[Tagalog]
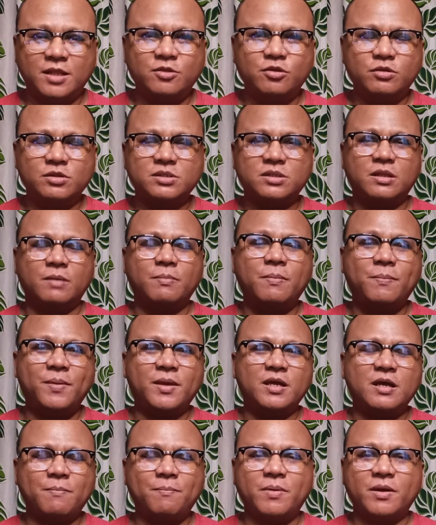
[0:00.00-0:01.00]
Andun,
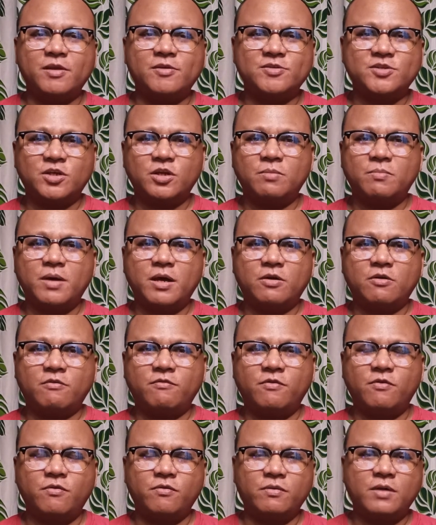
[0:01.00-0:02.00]
napipick up pa rin siya ng
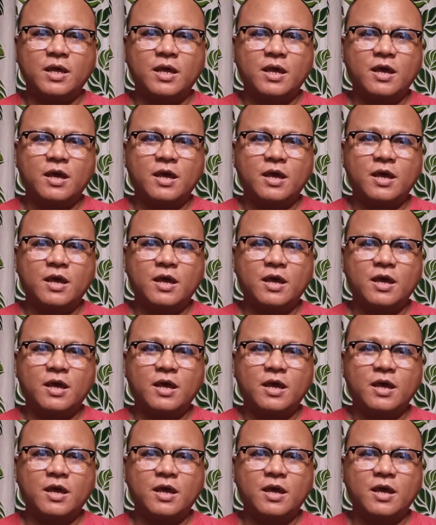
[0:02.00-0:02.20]
microphone.